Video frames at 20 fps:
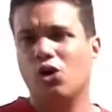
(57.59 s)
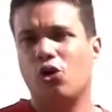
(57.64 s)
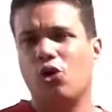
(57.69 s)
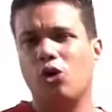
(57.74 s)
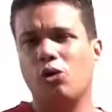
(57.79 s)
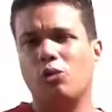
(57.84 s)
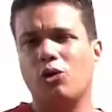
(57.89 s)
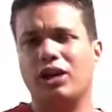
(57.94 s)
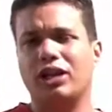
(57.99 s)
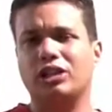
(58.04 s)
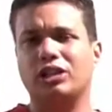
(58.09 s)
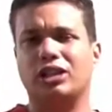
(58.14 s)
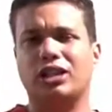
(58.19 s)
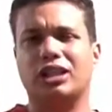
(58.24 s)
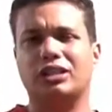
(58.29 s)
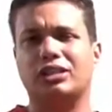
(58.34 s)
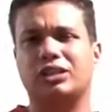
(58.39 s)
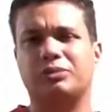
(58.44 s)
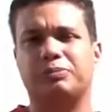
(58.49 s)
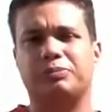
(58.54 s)
como a
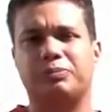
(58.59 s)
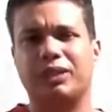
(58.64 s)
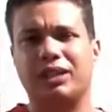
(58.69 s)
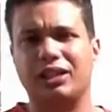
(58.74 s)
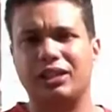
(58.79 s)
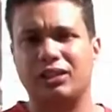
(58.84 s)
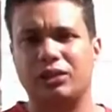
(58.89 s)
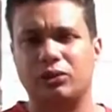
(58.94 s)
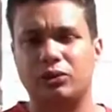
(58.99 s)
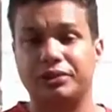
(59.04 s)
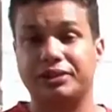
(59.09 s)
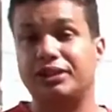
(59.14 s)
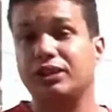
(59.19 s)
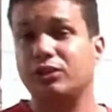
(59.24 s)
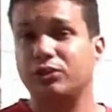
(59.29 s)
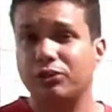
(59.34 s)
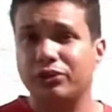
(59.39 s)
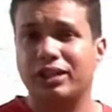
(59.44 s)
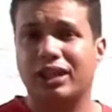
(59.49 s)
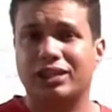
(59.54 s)
retirada de pelos e
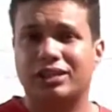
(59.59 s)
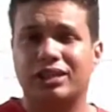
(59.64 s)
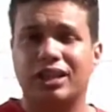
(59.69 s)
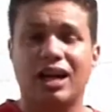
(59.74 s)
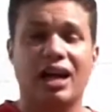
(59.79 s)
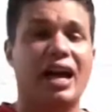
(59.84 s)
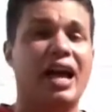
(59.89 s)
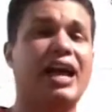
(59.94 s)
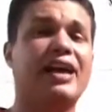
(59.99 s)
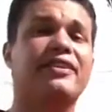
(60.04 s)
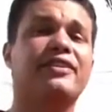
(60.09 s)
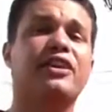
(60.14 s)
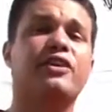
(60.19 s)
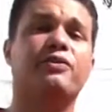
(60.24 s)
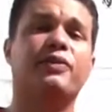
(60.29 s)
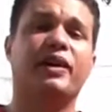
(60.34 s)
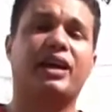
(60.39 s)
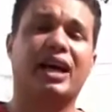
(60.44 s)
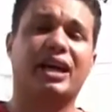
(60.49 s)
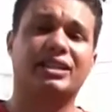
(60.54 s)
unhas, é
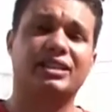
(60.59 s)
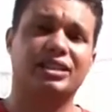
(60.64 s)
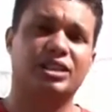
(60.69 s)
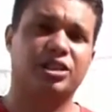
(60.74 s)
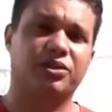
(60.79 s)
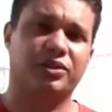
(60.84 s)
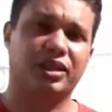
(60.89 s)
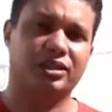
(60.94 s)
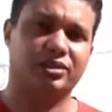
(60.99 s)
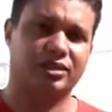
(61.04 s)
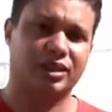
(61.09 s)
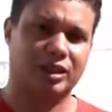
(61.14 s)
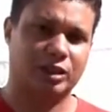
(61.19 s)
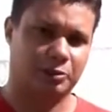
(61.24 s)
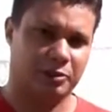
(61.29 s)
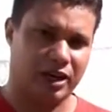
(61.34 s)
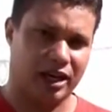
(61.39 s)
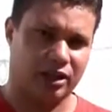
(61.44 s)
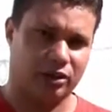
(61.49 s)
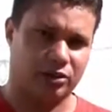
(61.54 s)
ineficaz em diversos
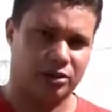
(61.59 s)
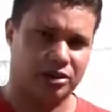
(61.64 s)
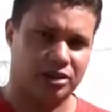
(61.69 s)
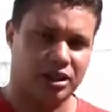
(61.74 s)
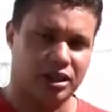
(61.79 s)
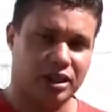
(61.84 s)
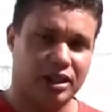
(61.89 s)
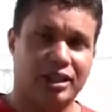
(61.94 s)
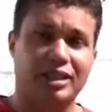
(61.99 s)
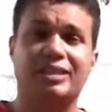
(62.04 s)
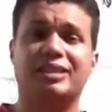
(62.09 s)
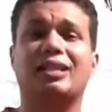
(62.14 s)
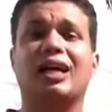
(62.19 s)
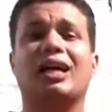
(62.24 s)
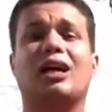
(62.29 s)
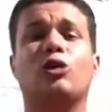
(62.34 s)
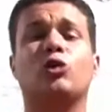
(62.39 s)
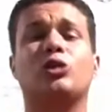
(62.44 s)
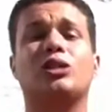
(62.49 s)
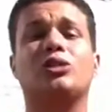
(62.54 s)
aspectos e está
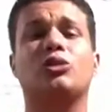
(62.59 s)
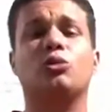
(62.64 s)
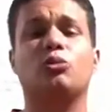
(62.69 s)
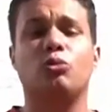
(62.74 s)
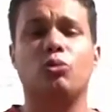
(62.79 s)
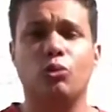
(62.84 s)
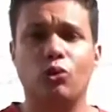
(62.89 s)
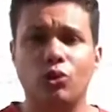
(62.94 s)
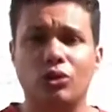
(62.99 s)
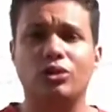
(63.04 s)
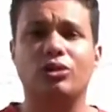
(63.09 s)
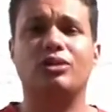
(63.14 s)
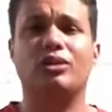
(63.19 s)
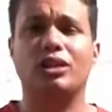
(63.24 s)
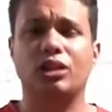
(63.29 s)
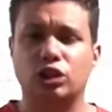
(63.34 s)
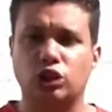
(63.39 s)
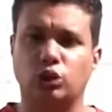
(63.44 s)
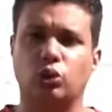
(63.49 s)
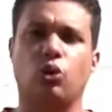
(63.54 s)
causando muito
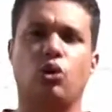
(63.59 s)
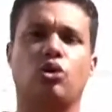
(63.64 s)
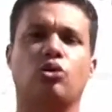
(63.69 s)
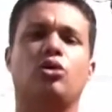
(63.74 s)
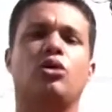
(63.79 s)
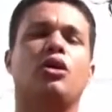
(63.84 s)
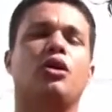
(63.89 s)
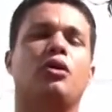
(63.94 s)
transtorno